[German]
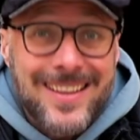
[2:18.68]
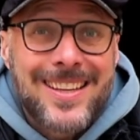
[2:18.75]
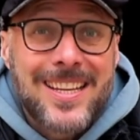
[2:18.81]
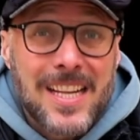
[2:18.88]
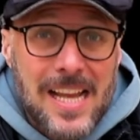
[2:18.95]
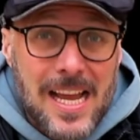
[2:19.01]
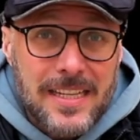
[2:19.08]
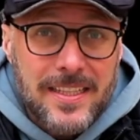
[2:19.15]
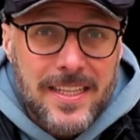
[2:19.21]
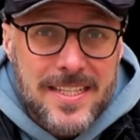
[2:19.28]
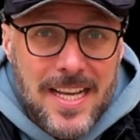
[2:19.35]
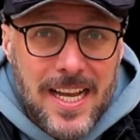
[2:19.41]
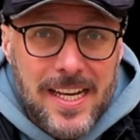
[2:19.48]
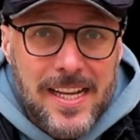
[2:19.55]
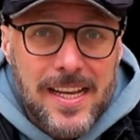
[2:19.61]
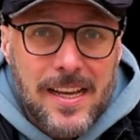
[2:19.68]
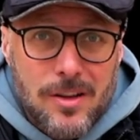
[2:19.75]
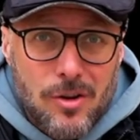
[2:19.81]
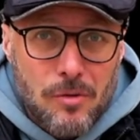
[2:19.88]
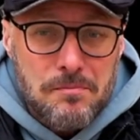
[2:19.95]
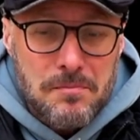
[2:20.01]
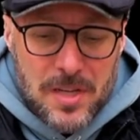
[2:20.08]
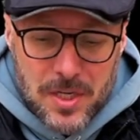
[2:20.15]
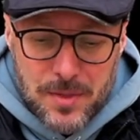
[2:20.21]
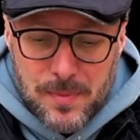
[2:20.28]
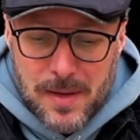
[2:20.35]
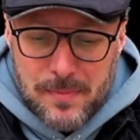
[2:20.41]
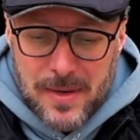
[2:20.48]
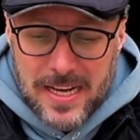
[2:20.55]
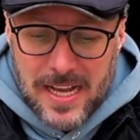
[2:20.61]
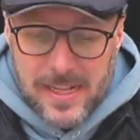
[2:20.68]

Ihr lacht jetzt alle, kommt erstmal in mein